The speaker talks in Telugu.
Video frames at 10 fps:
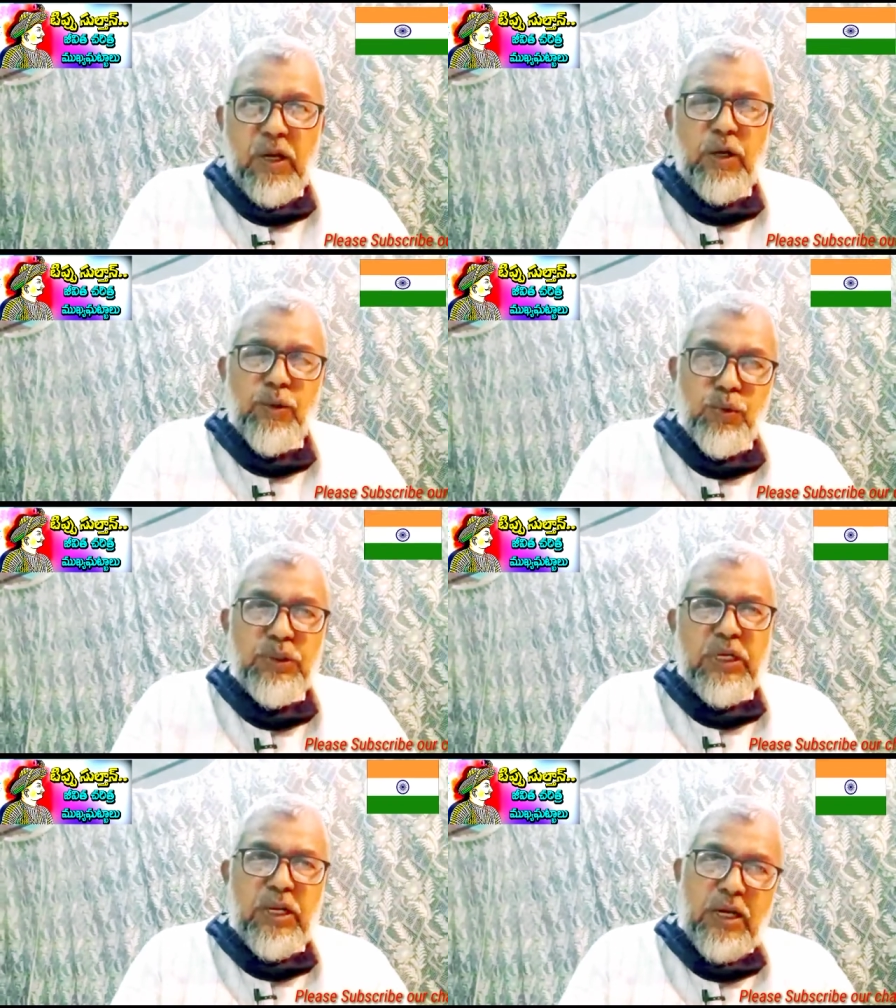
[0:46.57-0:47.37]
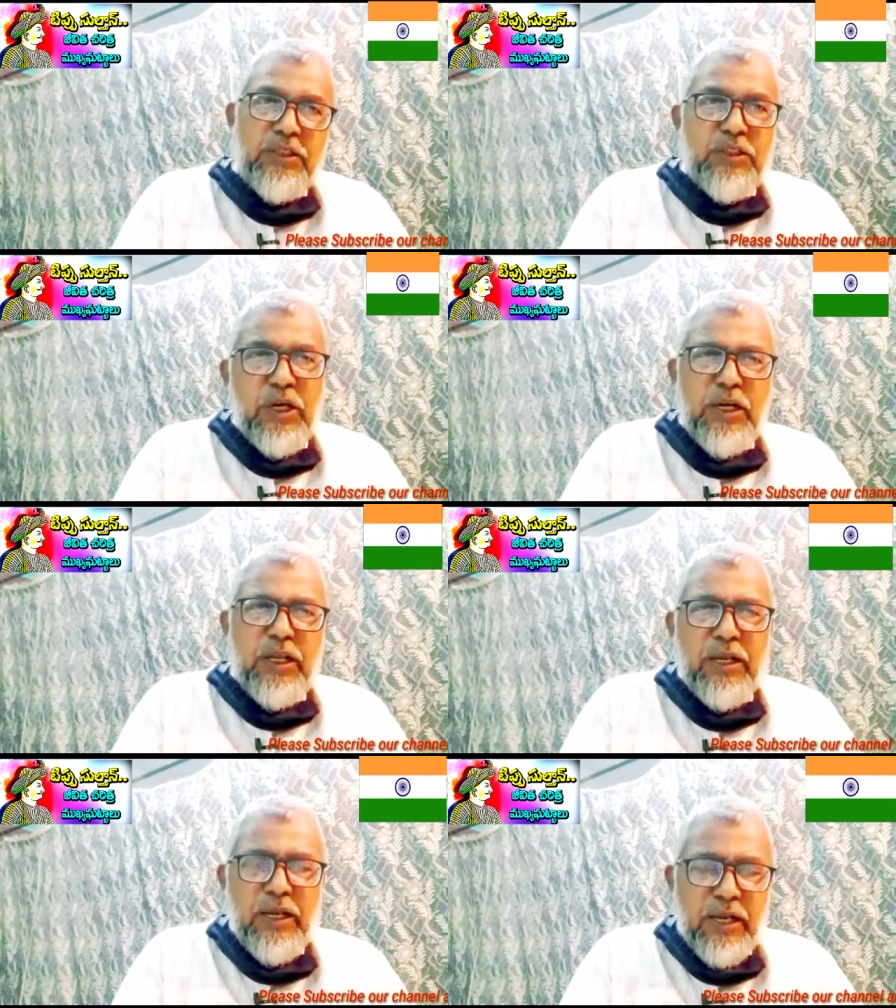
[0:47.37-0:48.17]
ఆ నూతన
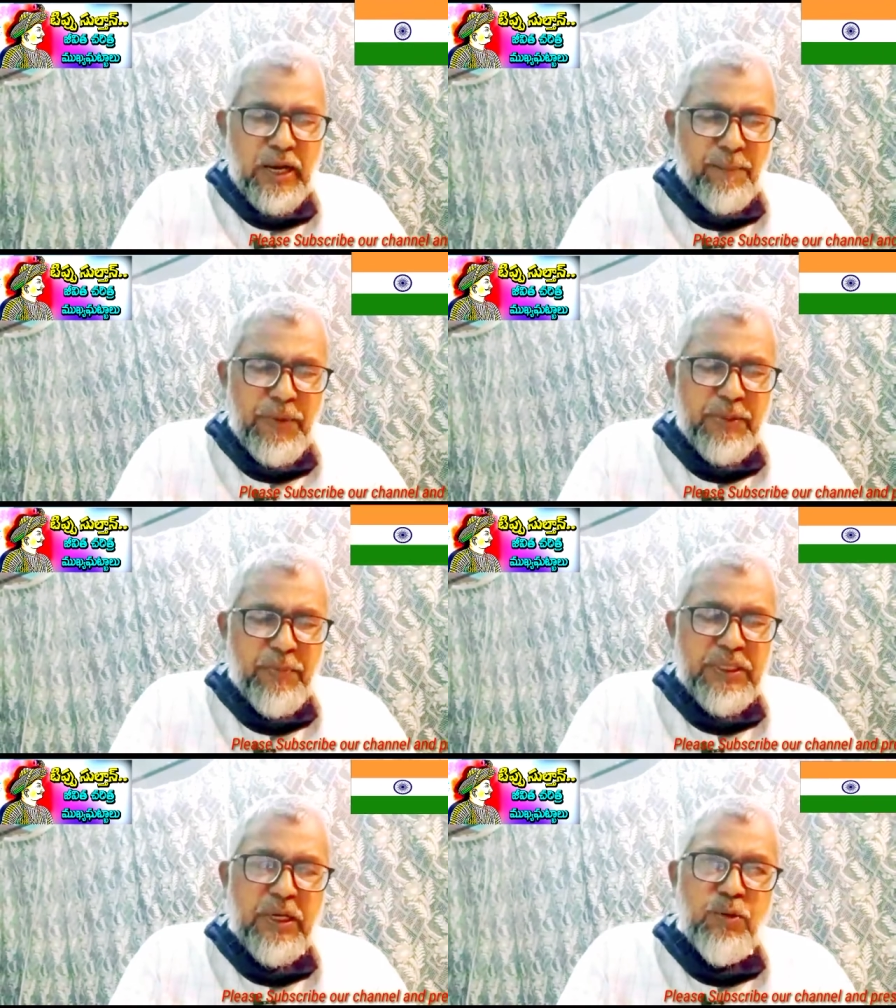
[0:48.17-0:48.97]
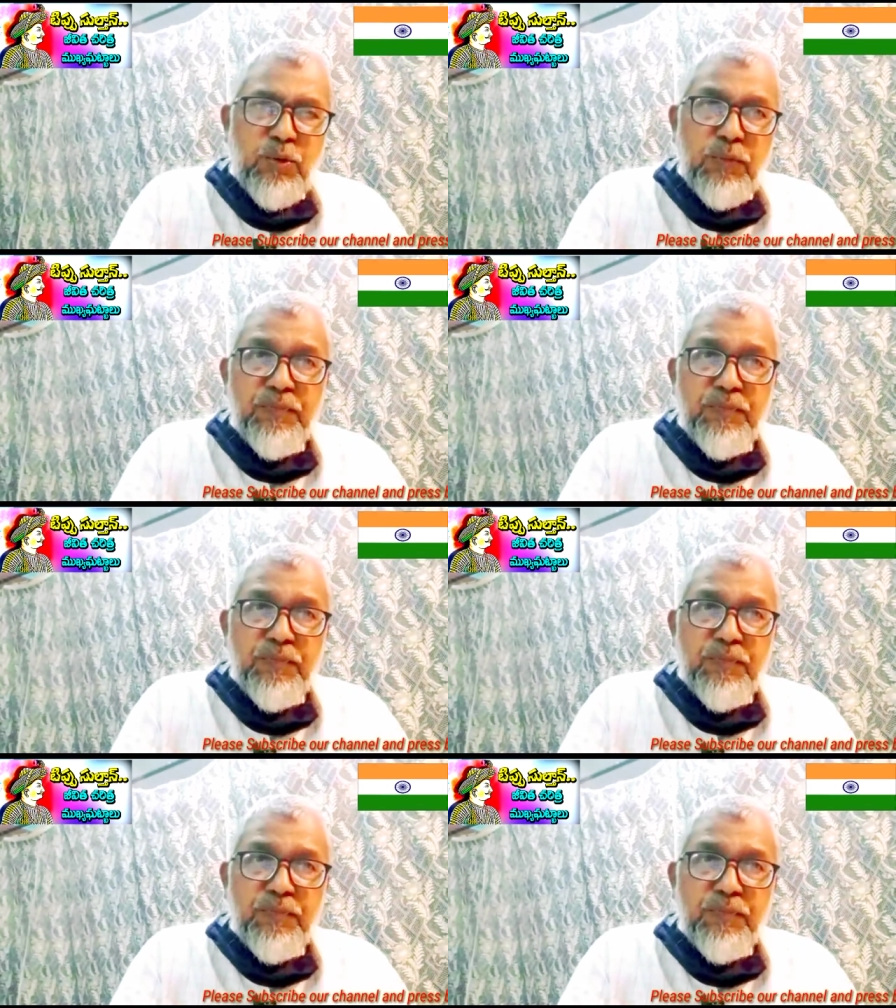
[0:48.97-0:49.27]
రాజ్యాన్ని అప్పటి ప్రజలకు